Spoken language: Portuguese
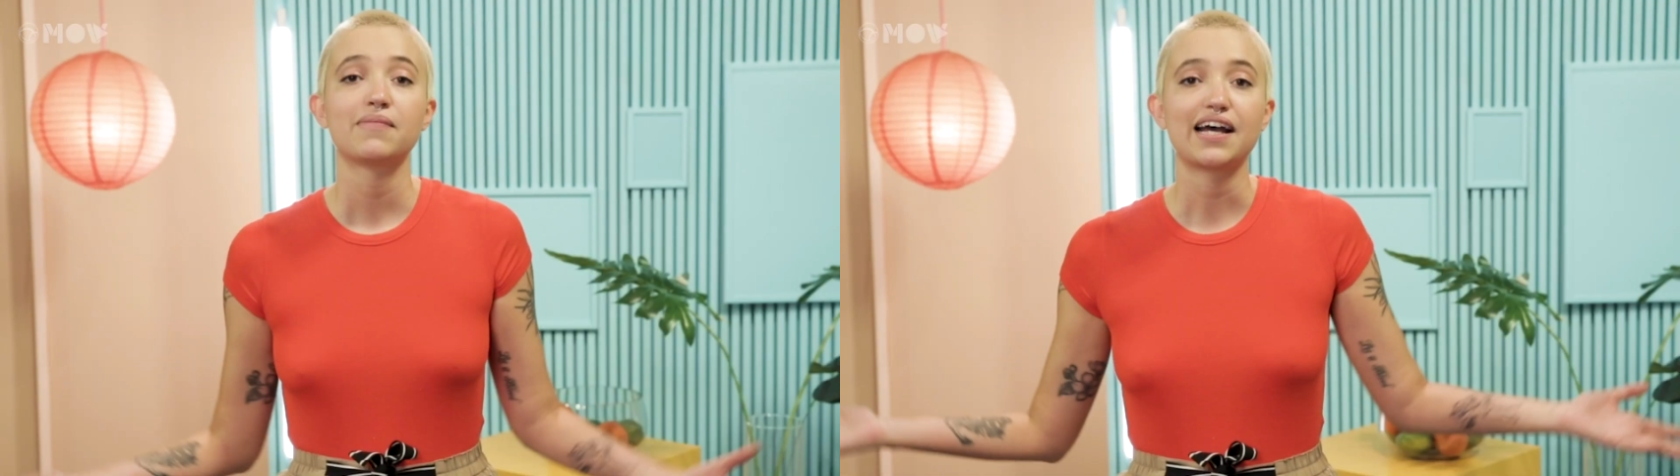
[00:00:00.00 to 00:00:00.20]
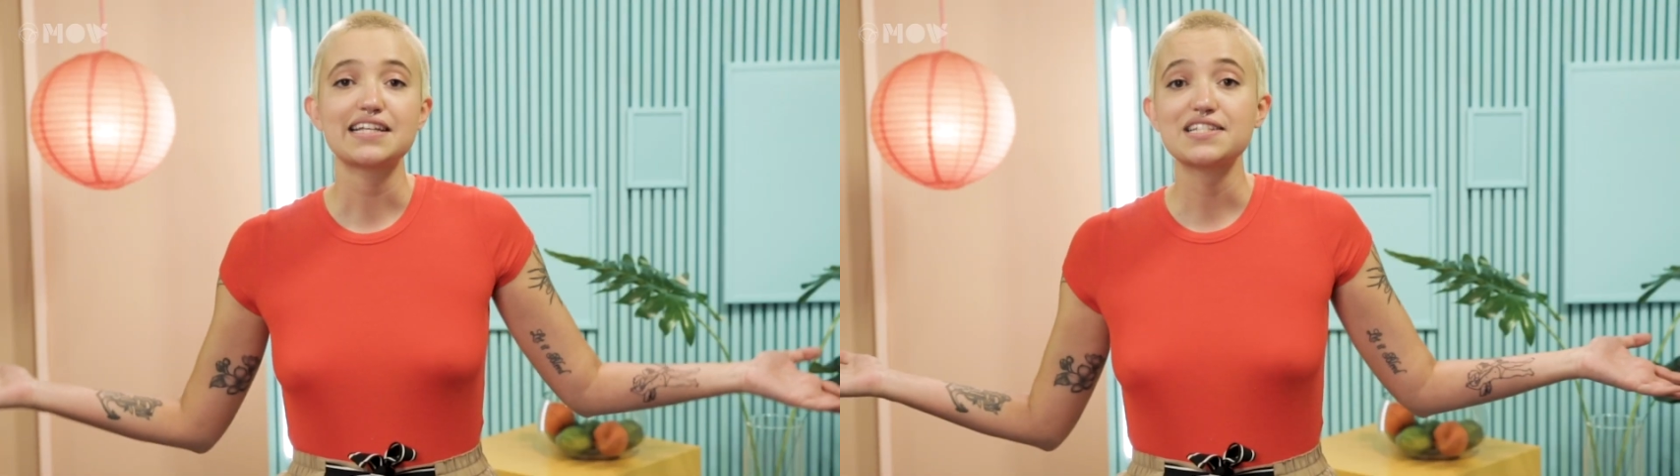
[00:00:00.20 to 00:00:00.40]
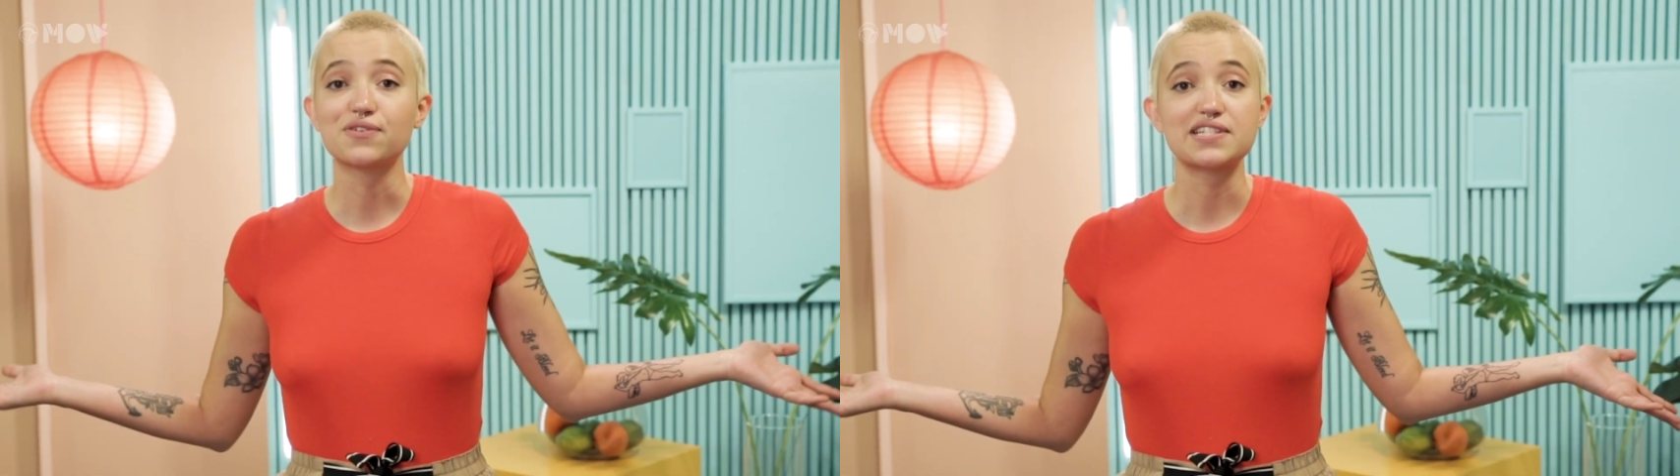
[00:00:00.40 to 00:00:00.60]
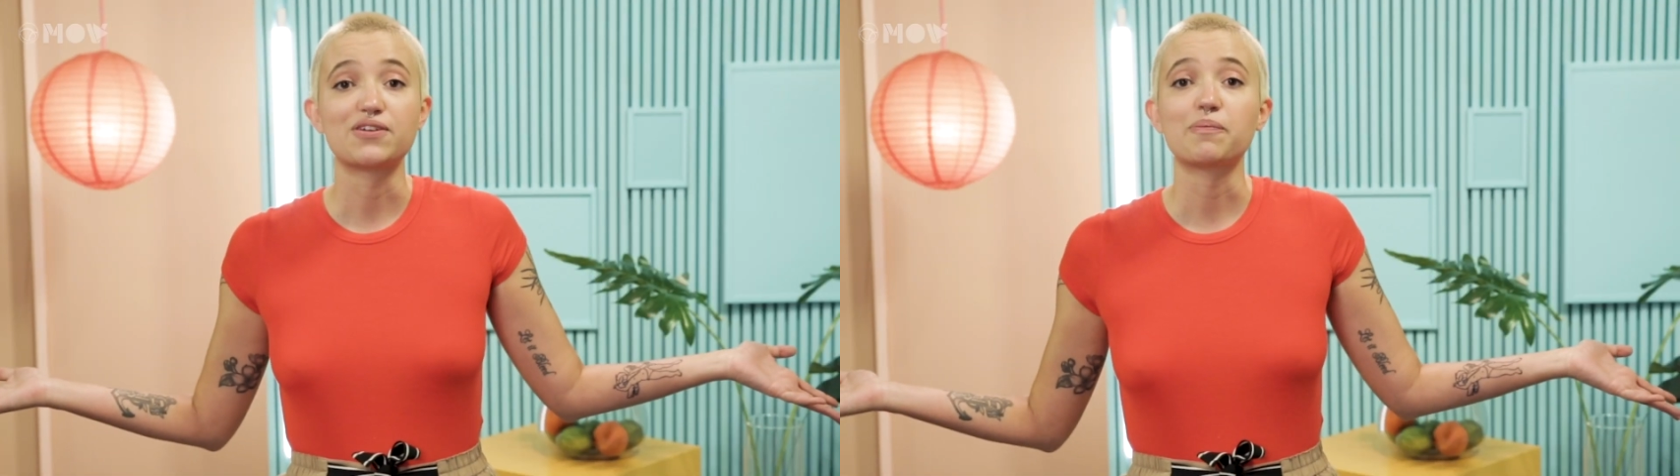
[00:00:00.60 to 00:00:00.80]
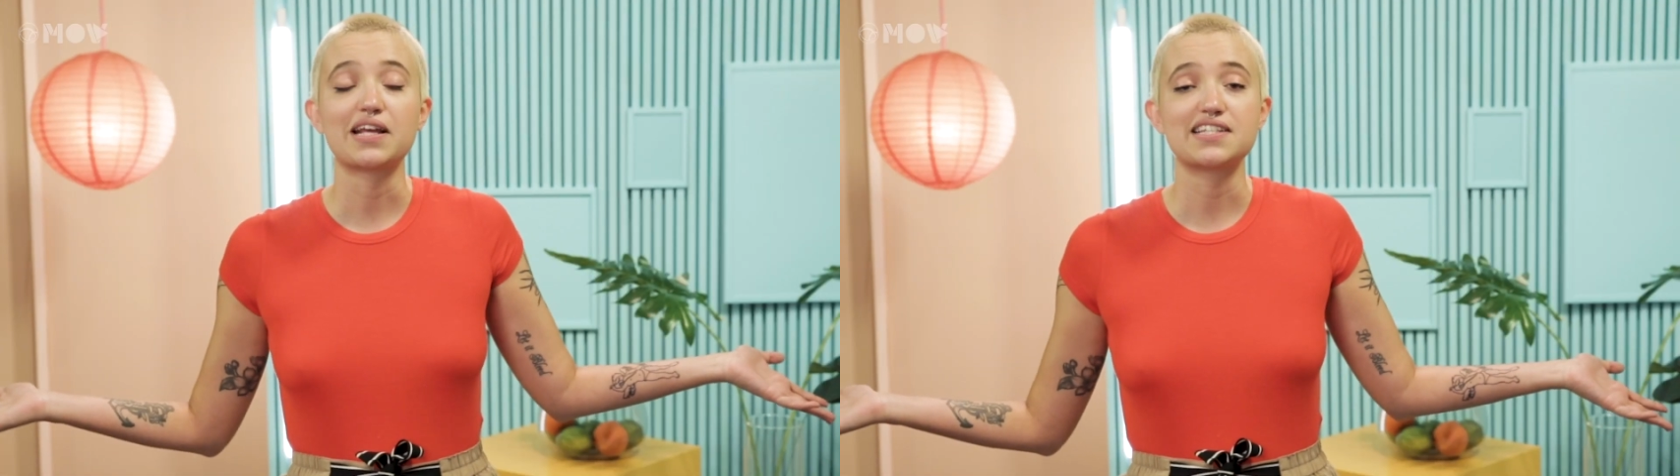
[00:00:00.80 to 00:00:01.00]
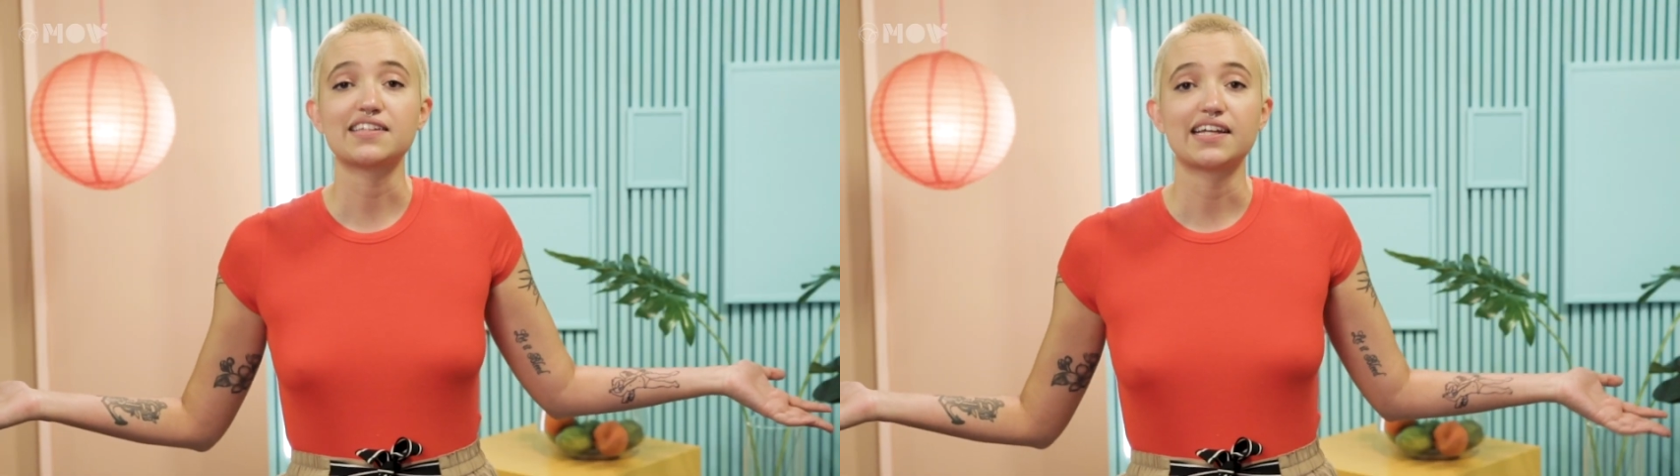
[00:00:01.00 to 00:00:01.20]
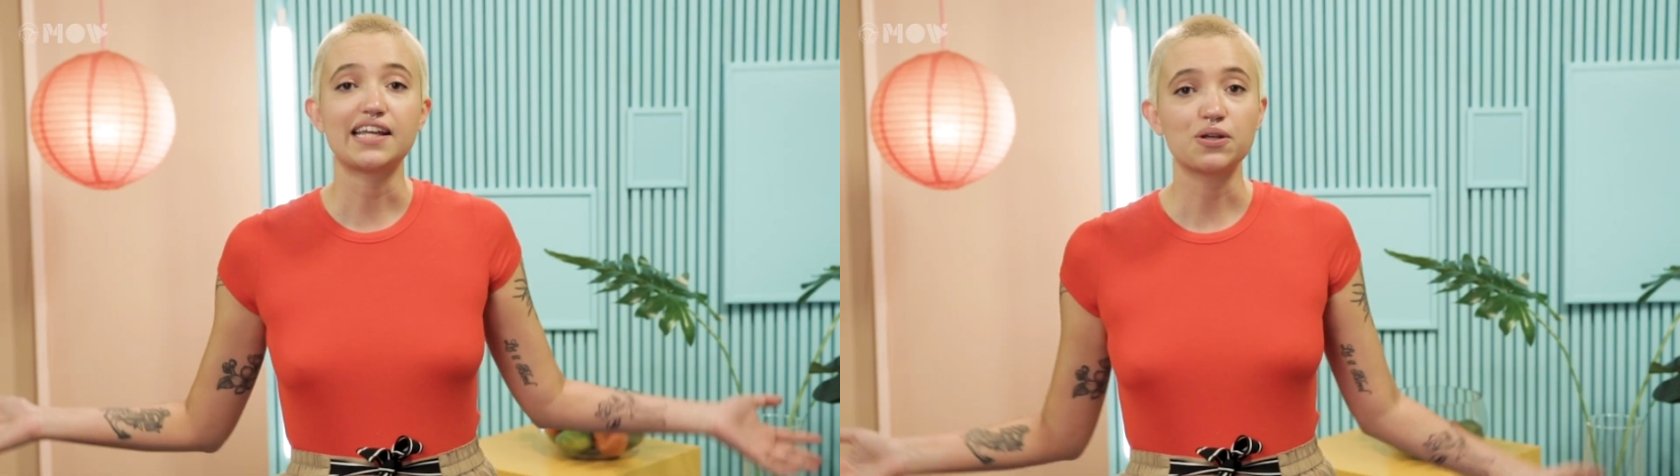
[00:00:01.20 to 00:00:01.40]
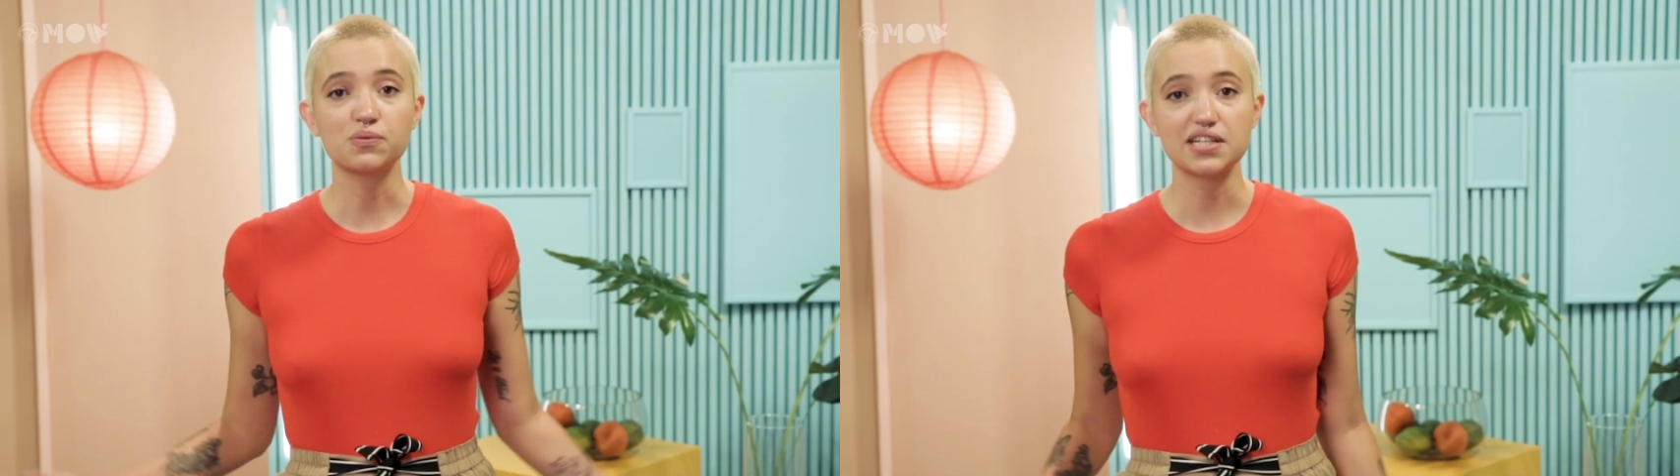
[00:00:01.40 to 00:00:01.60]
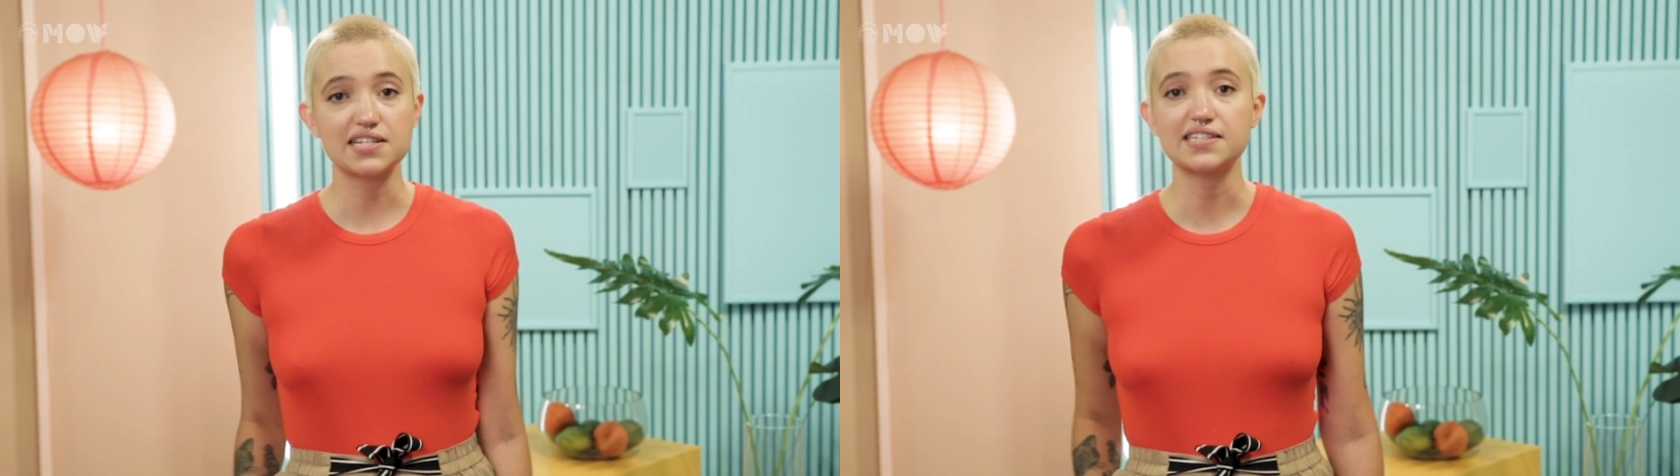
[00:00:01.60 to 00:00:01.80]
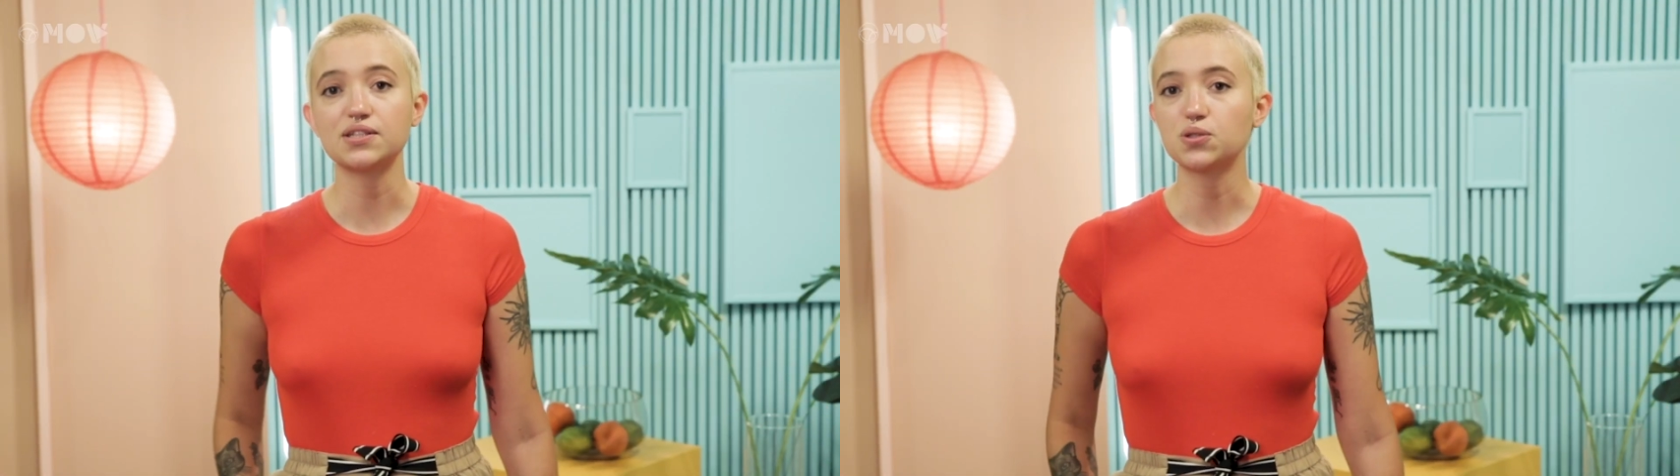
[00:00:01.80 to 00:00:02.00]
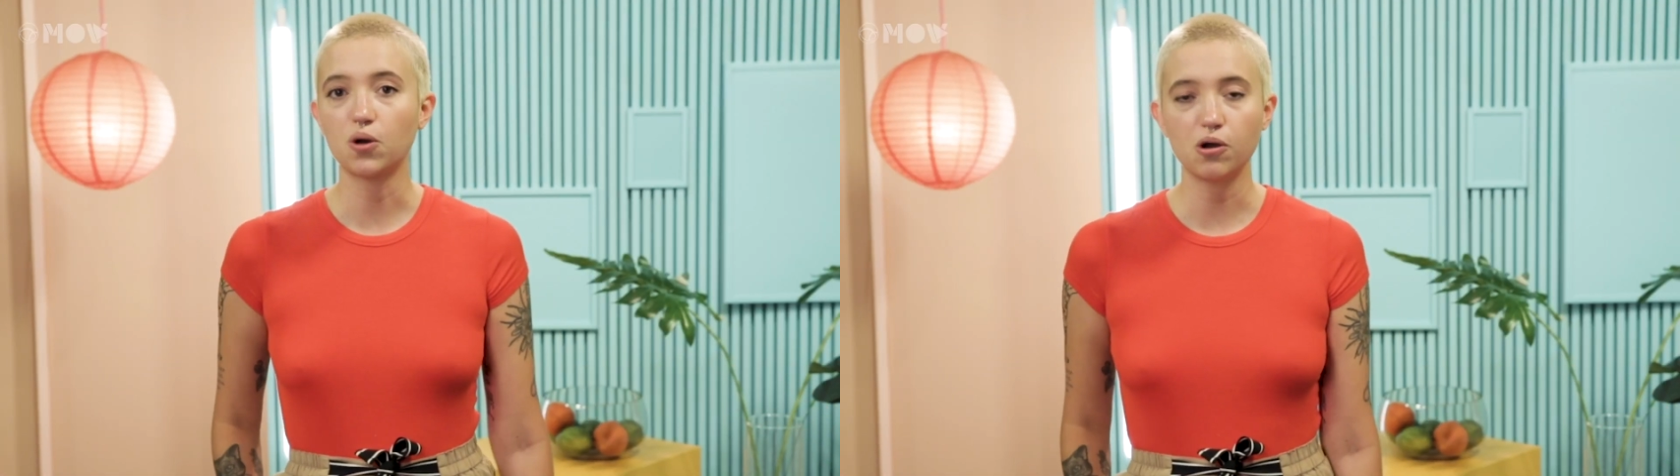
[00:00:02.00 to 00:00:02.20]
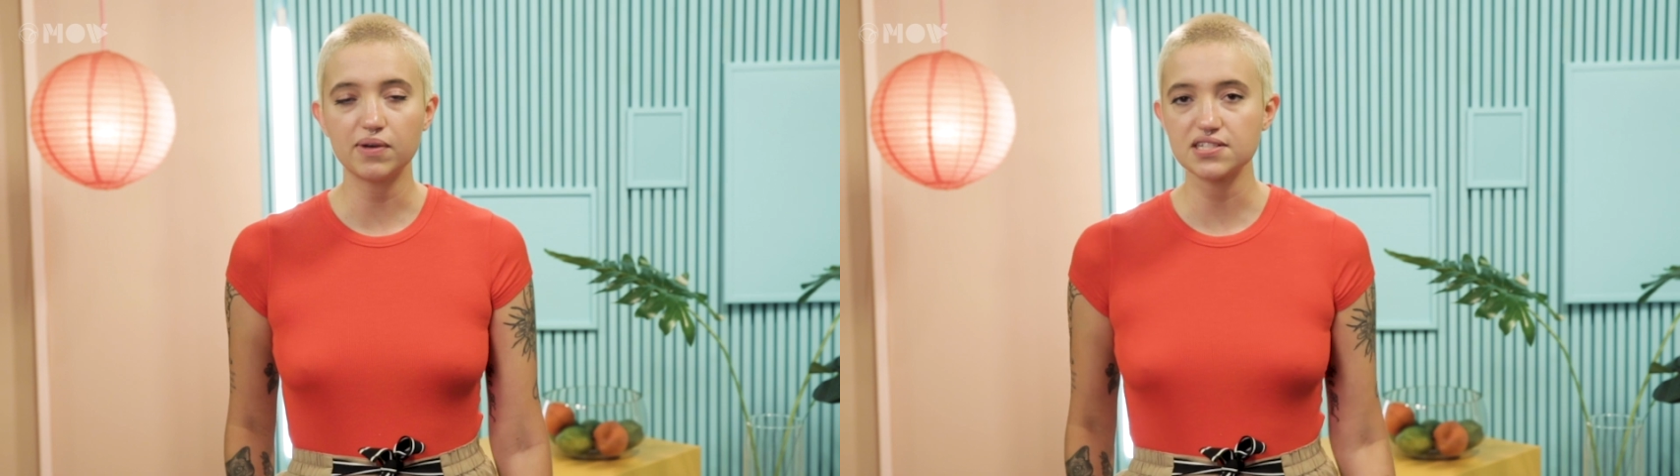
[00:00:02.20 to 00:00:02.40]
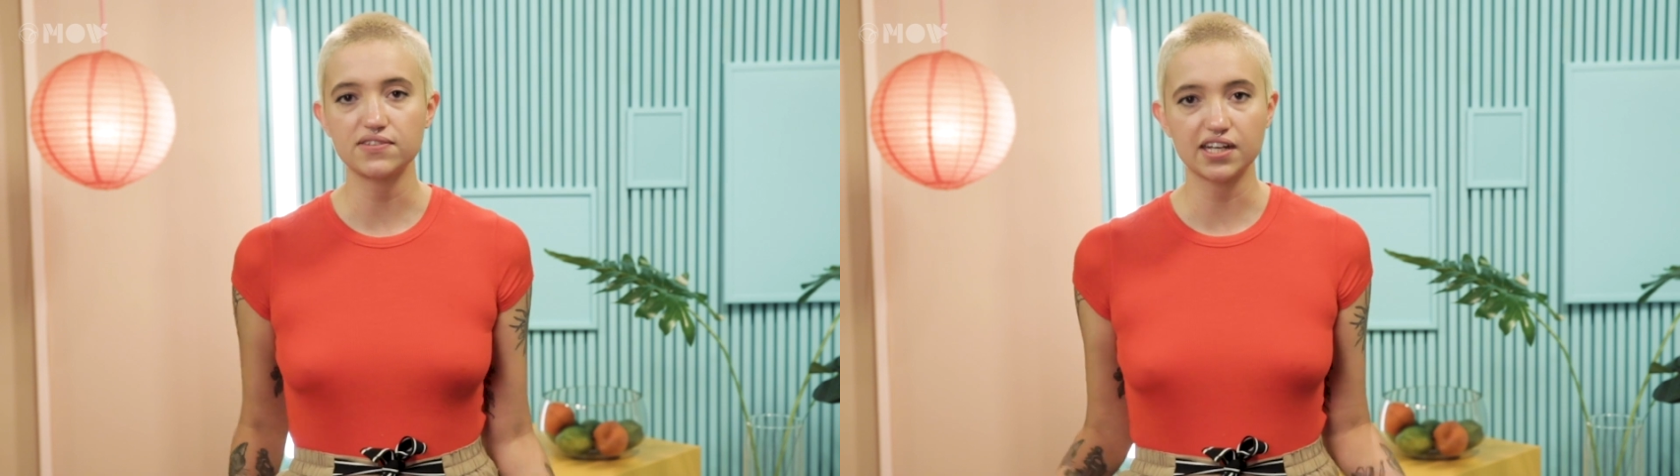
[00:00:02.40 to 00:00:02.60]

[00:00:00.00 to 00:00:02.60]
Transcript: Mas se você não apresenta nenhum desses sintomas,